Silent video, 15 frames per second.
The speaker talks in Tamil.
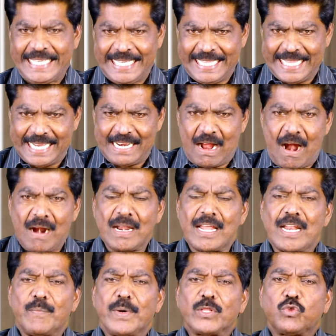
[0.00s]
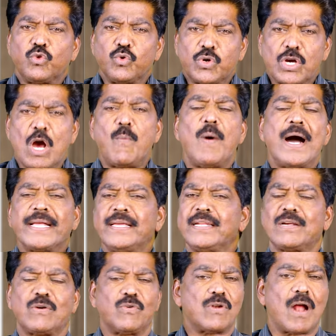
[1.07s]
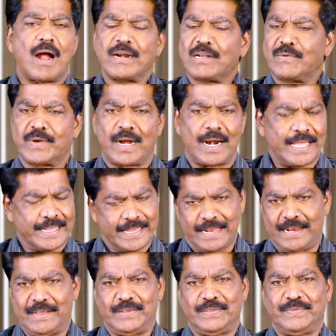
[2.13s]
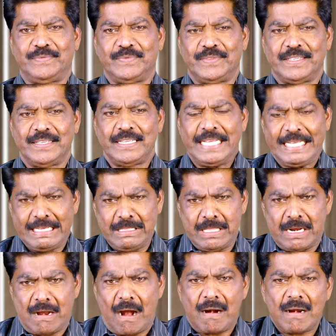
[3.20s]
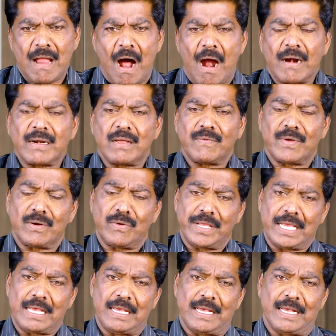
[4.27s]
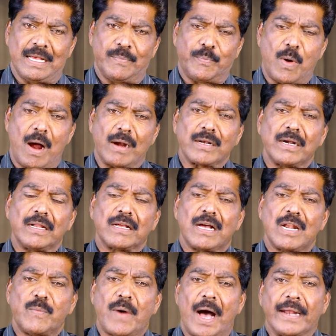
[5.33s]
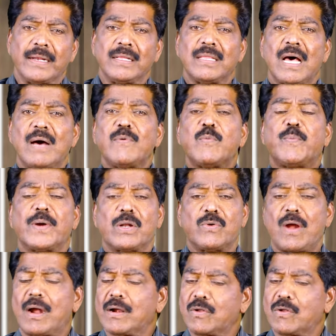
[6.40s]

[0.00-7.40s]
இந்த நாளில் நம்ம துக்கமாக இருக்கணும்னு ஆண்டவர் அழைக்கலை இந்த நாளில் ஆண்டவருடைய பாடுகளுக்காக நம்ம அனுதாபப்படணும்